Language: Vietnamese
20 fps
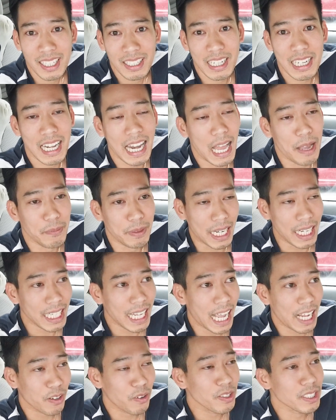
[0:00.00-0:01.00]
đi làm cả
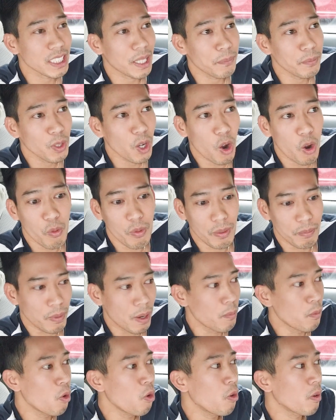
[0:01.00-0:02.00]
ngày có 100 đô mà
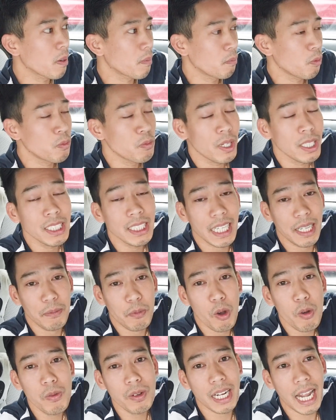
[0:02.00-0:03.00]
mà mua, mua bánh xe
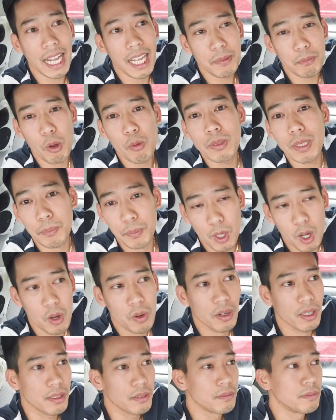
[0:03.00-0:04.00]
bốn cái hết 400
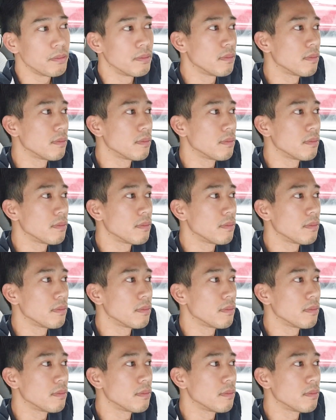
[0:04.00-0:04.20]
đô rồi